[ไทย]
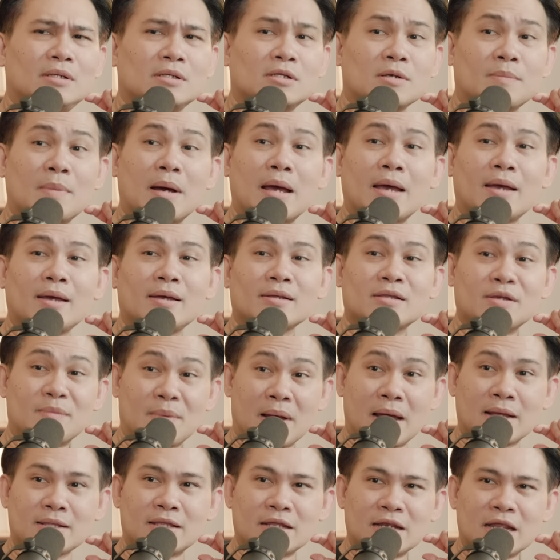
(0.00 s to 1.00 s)
ทำไมทำไม
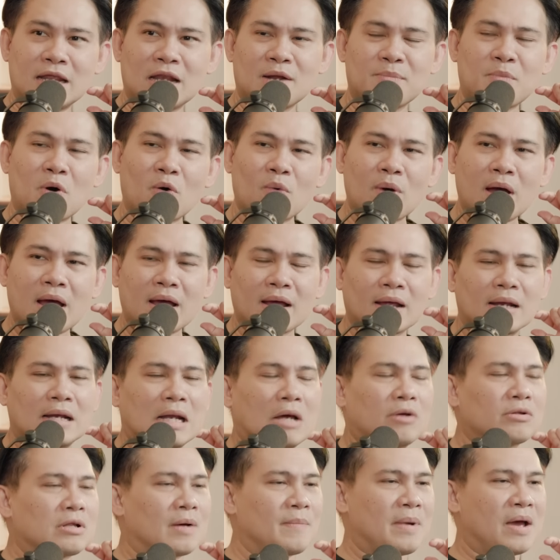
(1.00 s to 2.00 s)
ทีนี้เราบอกว่า
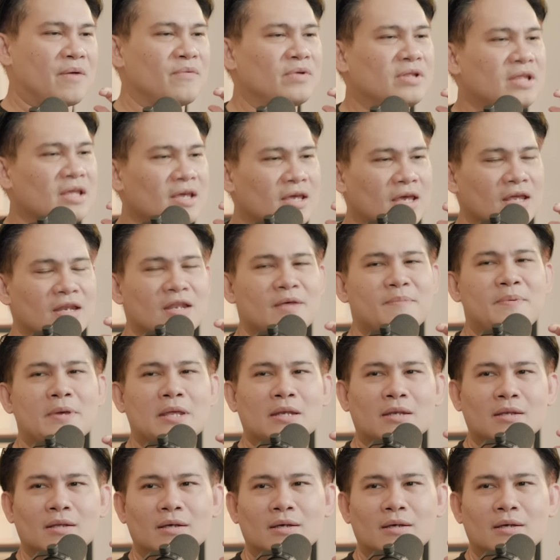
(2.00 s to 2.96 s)
แล้วทำไมวิธีคิดนี่ผิด